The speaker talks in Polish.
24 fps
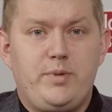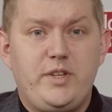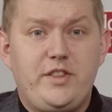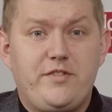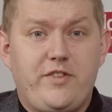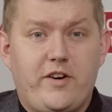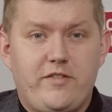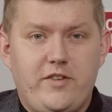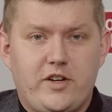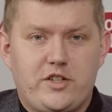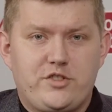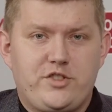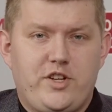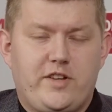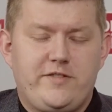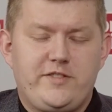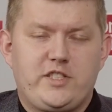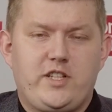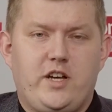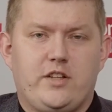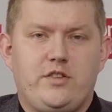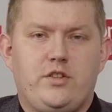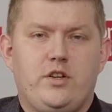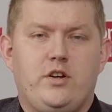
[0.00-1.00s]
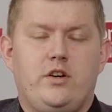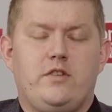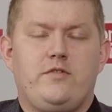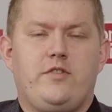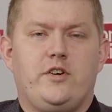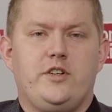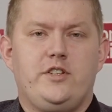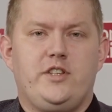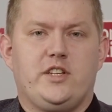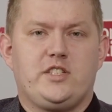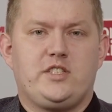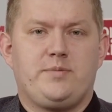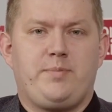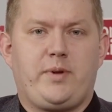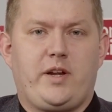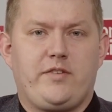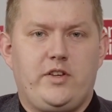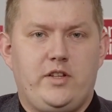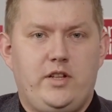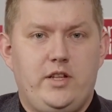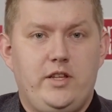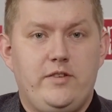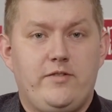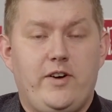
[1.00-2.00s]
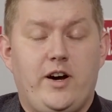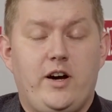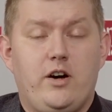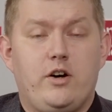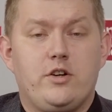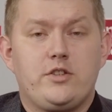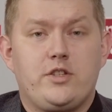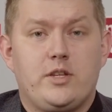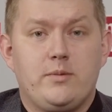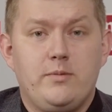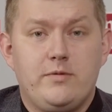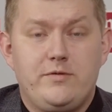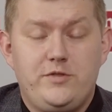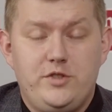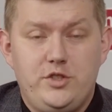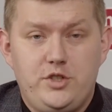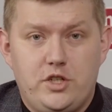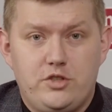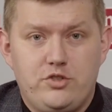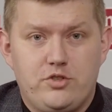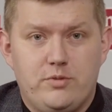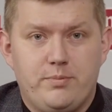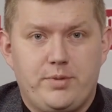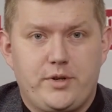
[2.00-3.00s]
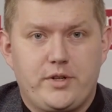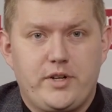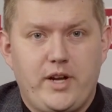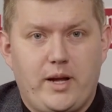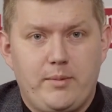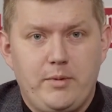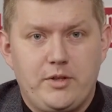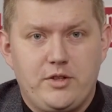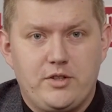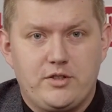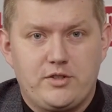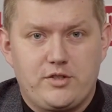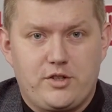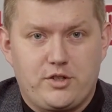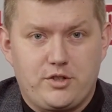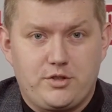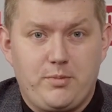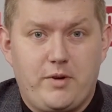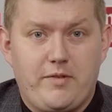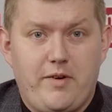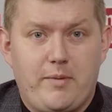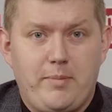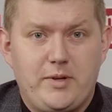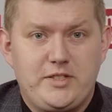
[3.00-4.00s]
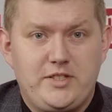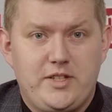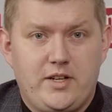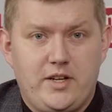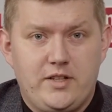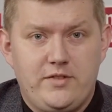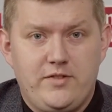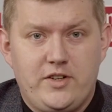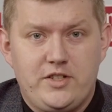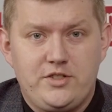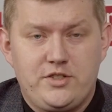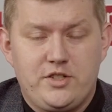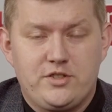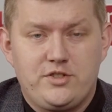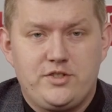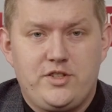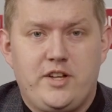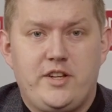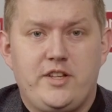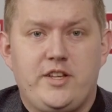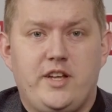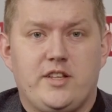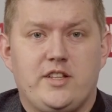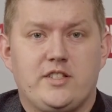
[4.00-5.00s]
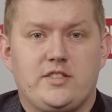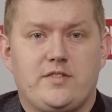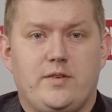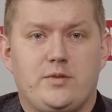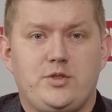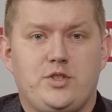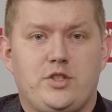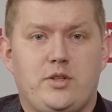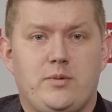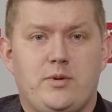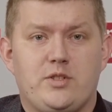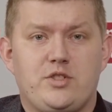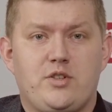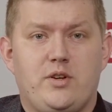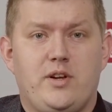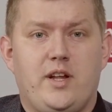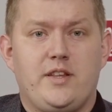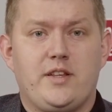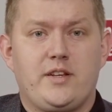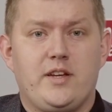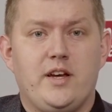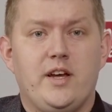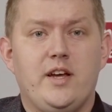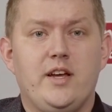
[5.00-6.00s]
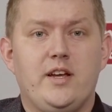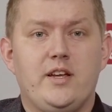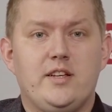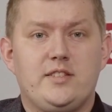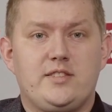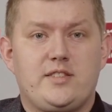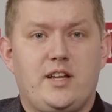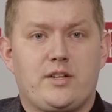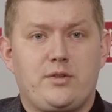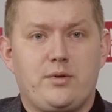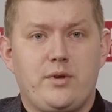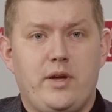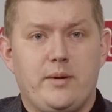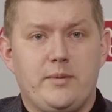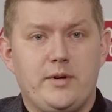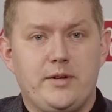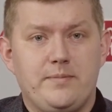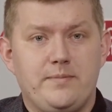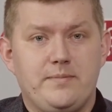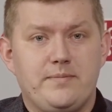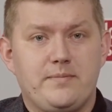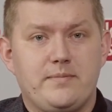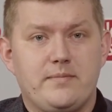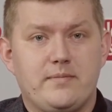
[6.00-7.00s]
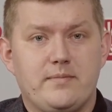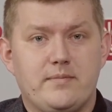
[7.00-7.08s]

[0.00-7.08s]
Czy Bitwa Warszawska to wojna sprawiedliwa? O tym w dzisiejszym programie. To jest rozmowa PCH24. Ja nazywam się Tomasz Kolanek. Startujemy.